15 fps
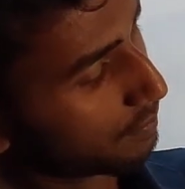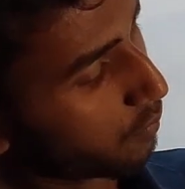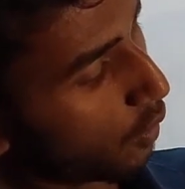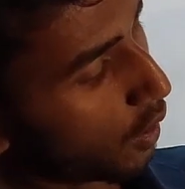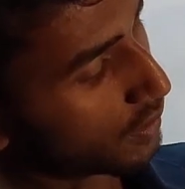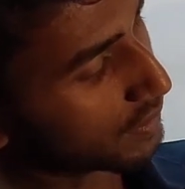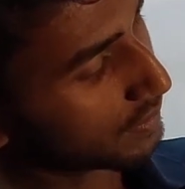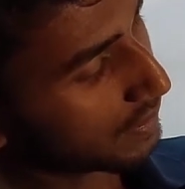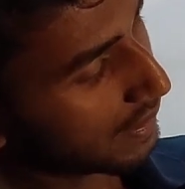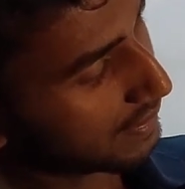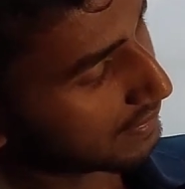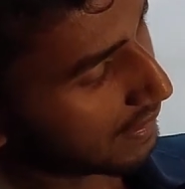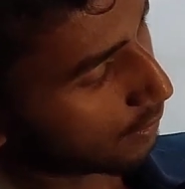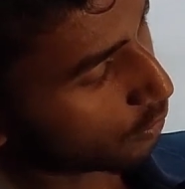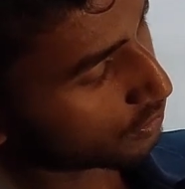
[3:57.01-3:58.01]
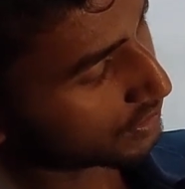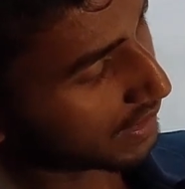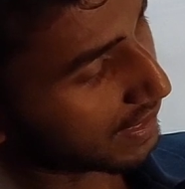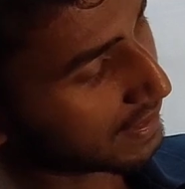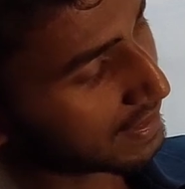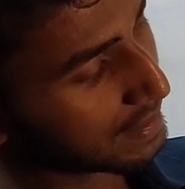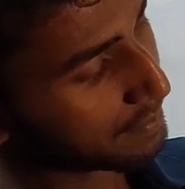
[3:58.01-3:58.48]
ফর এই দেখো
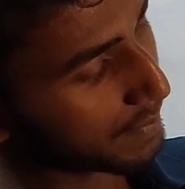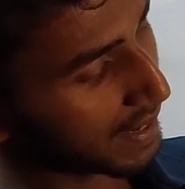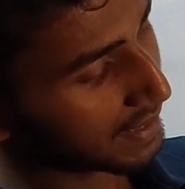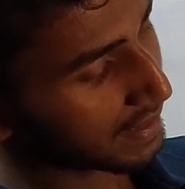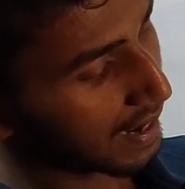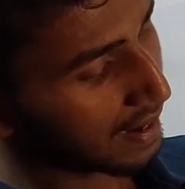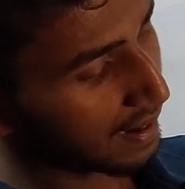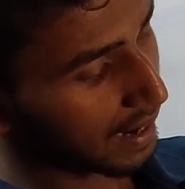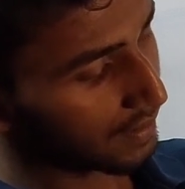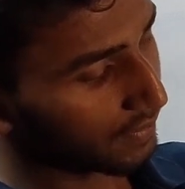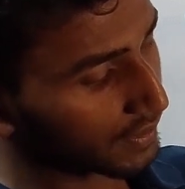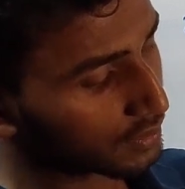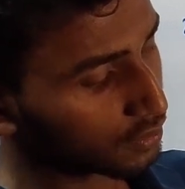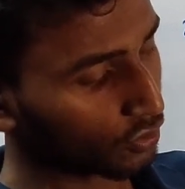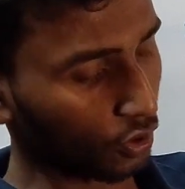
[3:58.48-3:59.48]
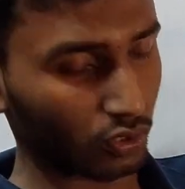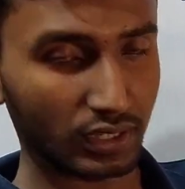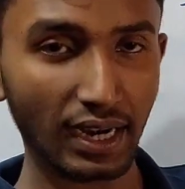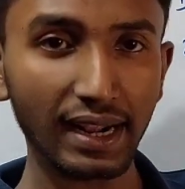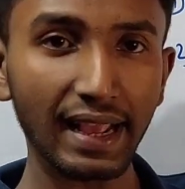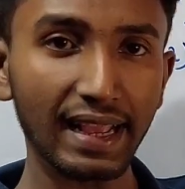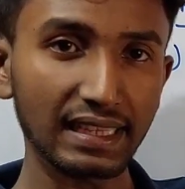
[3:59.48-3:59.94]
জেই মেইন অ্যান্ড অ্যাডভান্স
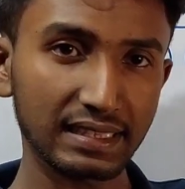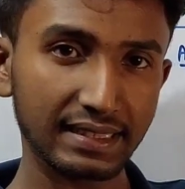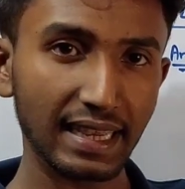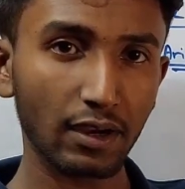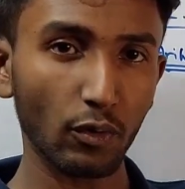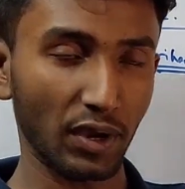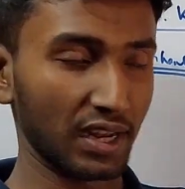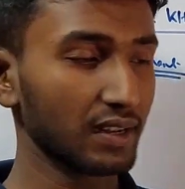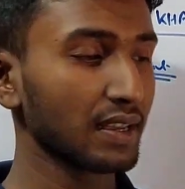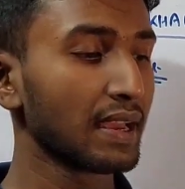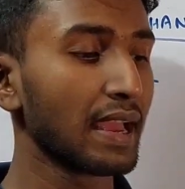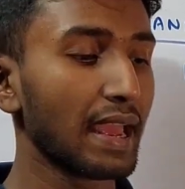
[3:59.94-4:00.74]
ডক্টর এস কে গোয়েল